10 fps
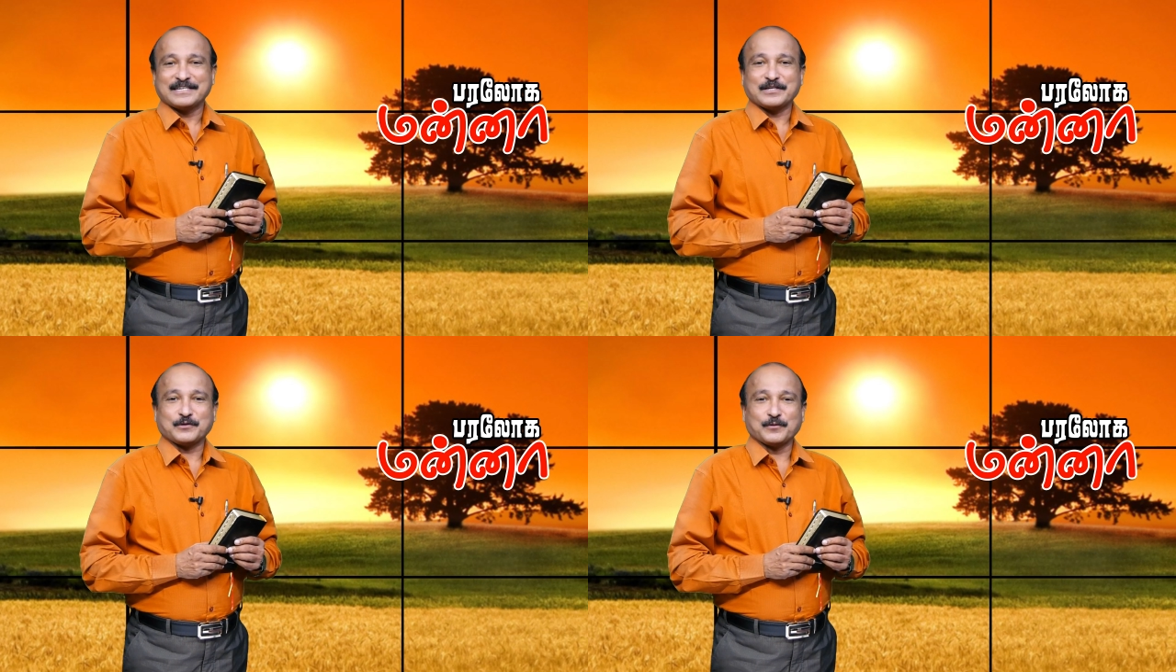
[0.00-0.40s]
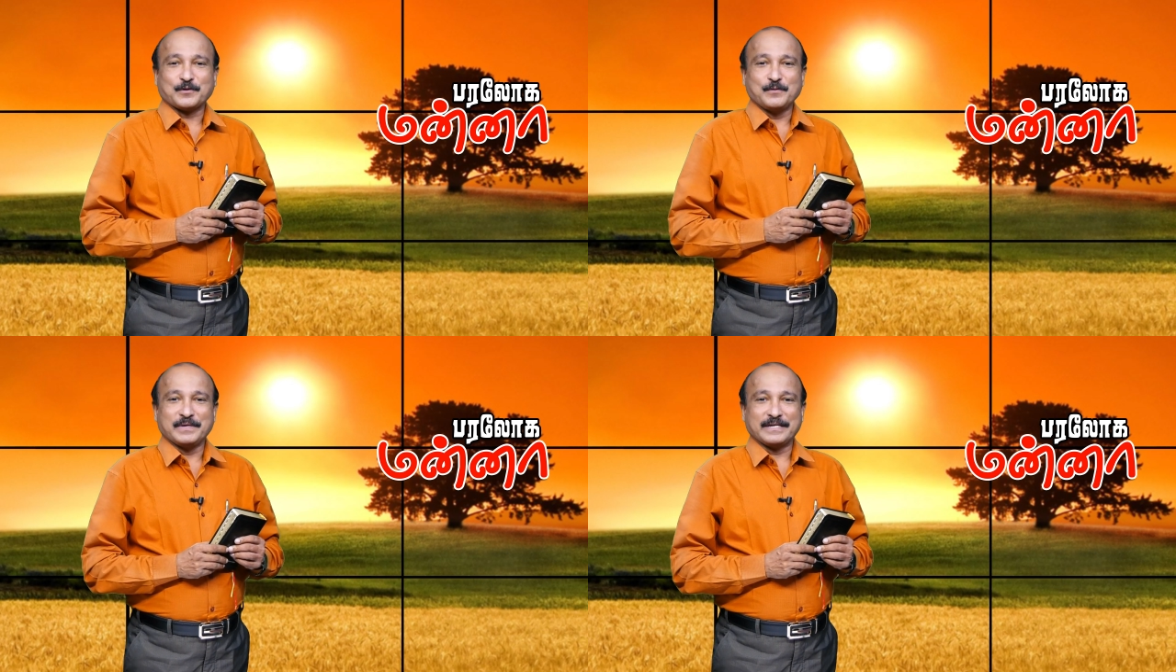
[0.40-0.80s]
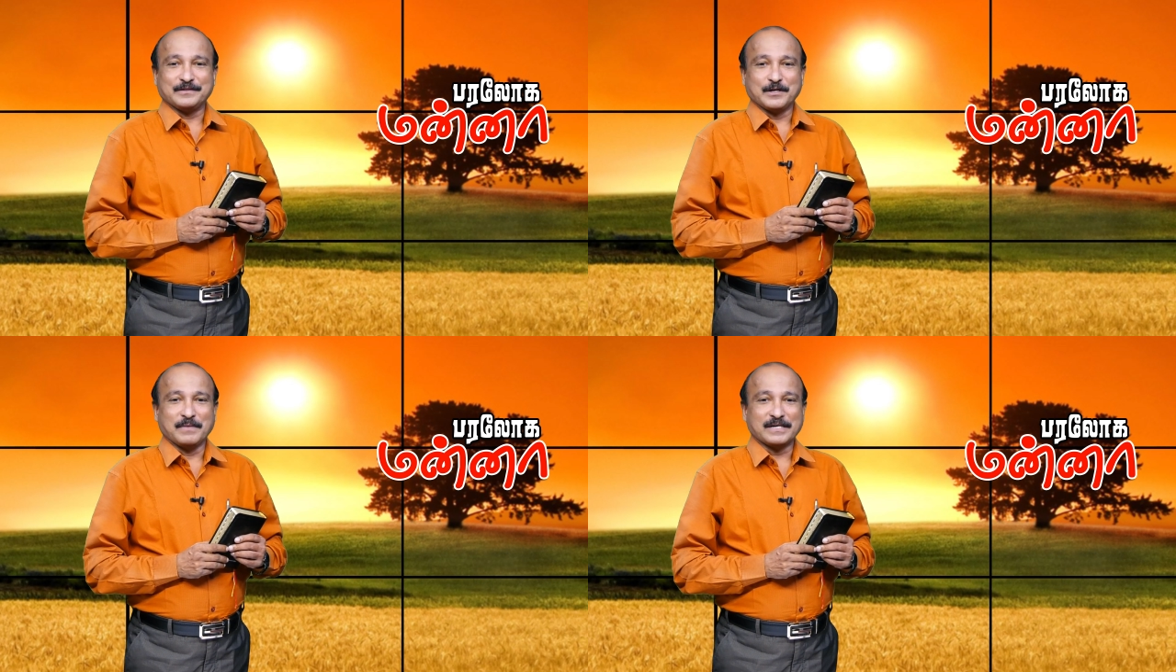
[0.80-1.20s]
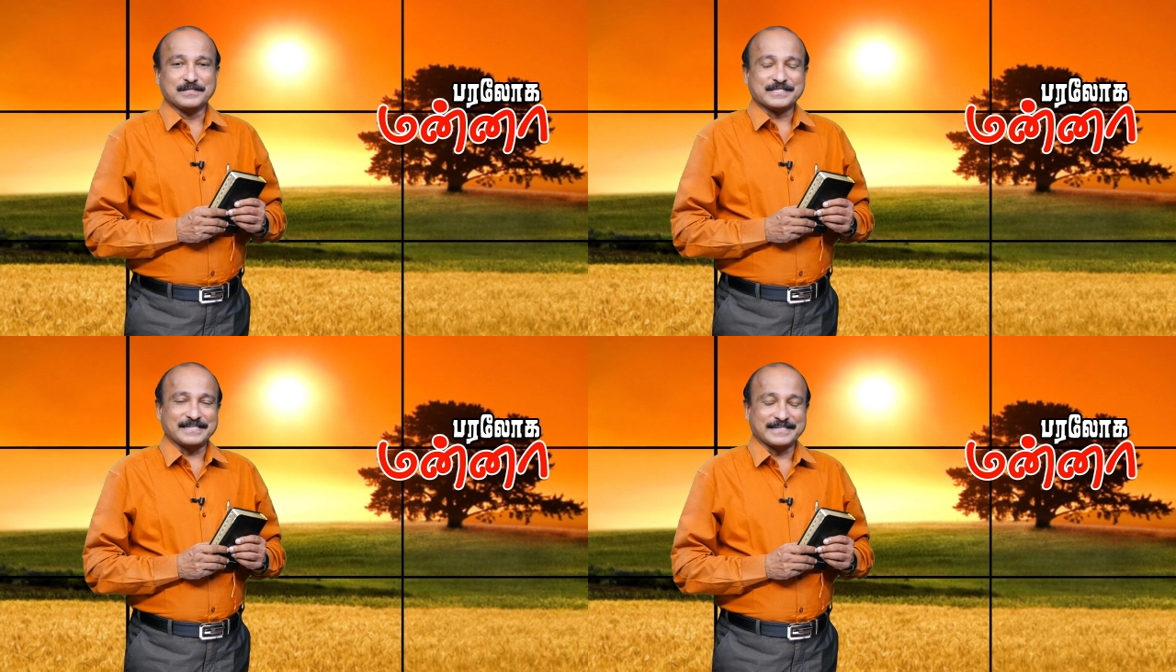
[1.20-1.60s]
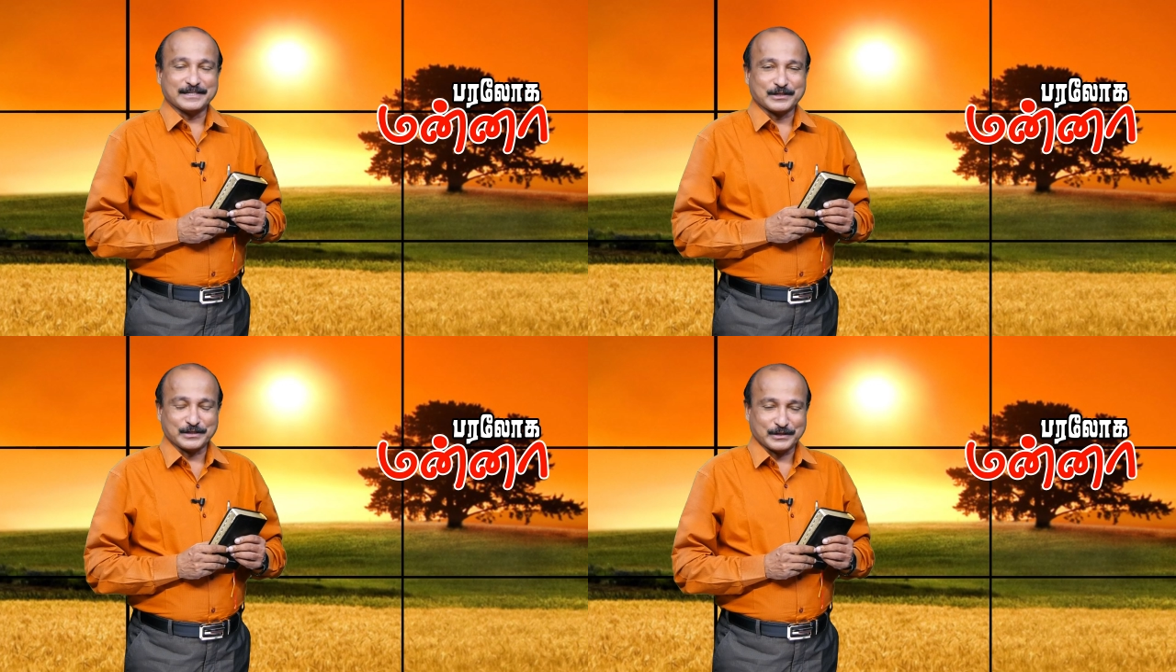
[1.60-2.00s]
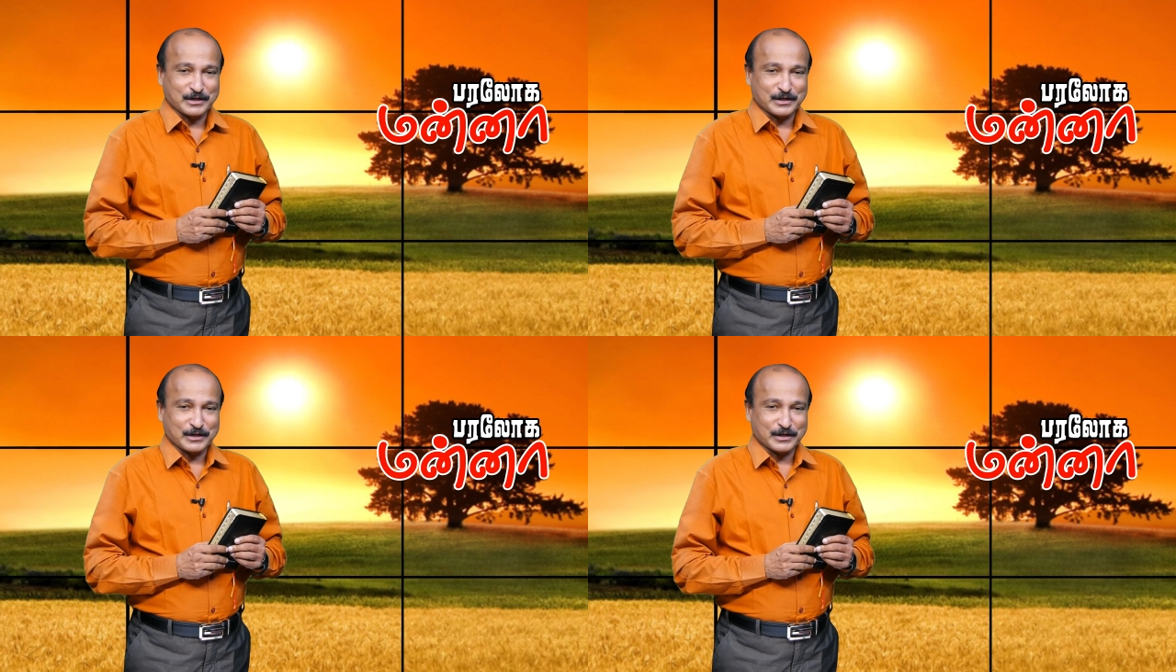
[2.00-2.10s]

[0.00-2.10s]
கத்தருக்குள் மிகுந்த மகிழ்ச்சி அடைகிறது